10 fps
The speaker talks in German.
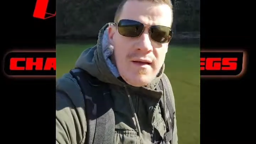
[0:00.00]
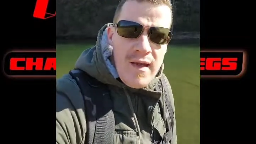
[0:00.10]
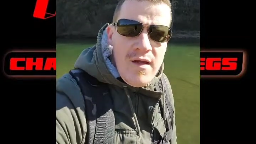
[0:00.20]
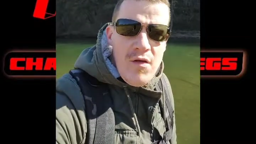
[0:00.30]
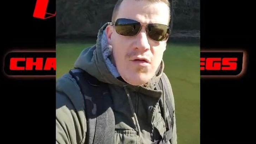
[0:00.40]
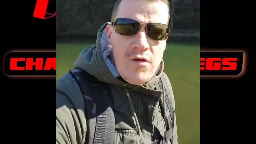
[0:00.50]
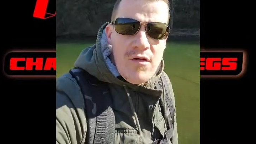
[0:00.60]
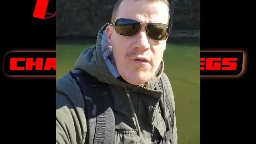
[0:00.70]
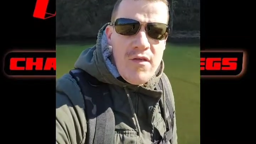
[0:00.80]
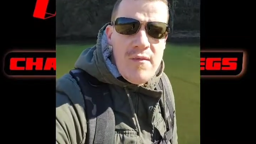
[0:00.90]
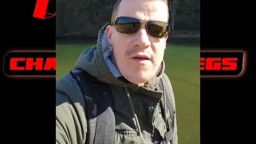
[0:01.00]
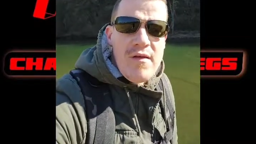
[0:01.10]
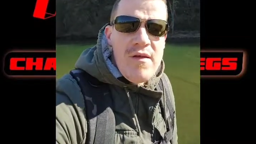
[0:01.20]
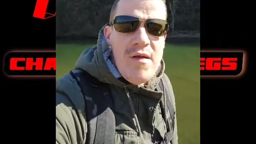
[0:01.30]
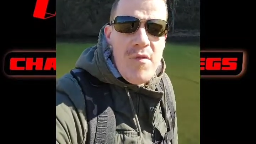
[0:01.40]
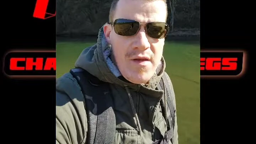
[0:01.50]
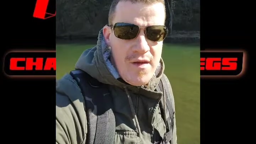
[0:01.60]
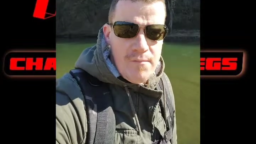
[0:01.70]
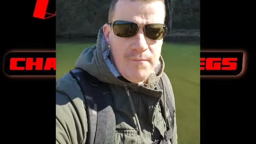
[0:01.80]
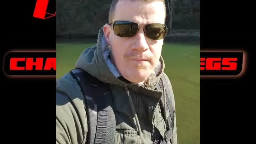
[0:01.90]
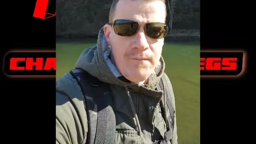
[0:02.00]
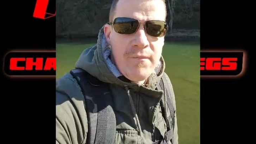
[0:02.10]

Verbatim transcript: Krieg sollte es auf dieser Welt nie mehr geben.